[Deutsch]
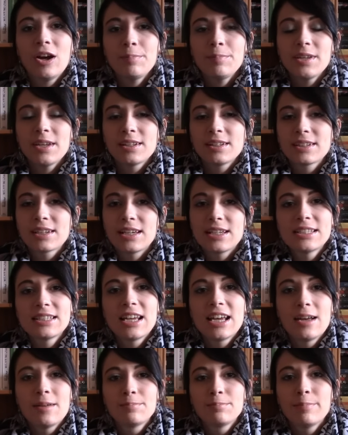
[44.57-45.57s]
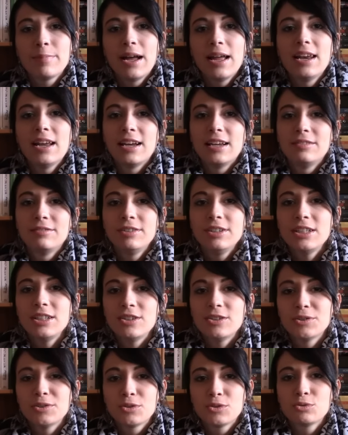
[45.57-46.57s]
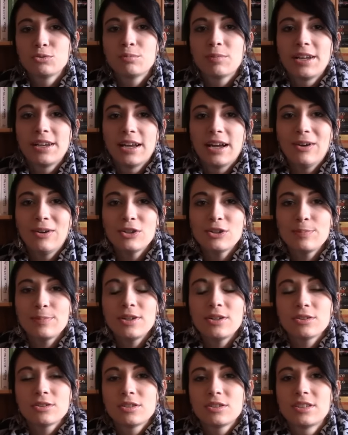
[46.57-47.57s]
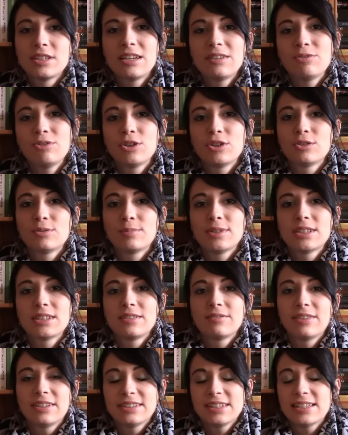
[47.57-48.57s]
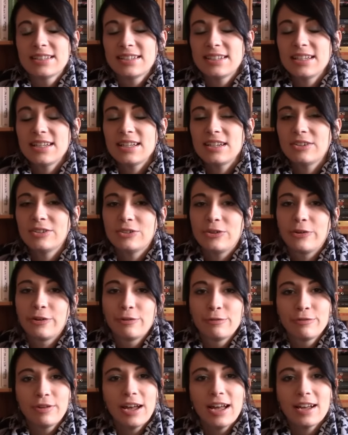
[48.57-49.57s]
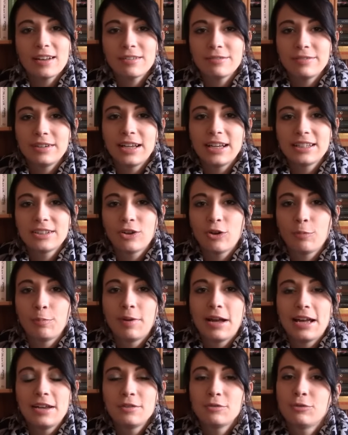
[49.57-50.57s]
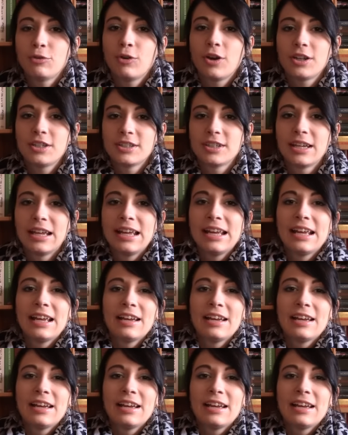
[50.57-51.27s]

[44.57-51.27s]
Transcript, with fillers: ob ihr Interesse habt, mal ein Video zu meiner Ausbildung zu sehen, wo ich so ein bisschen was erzähle und eure Fragen vielleicht auch beantworte,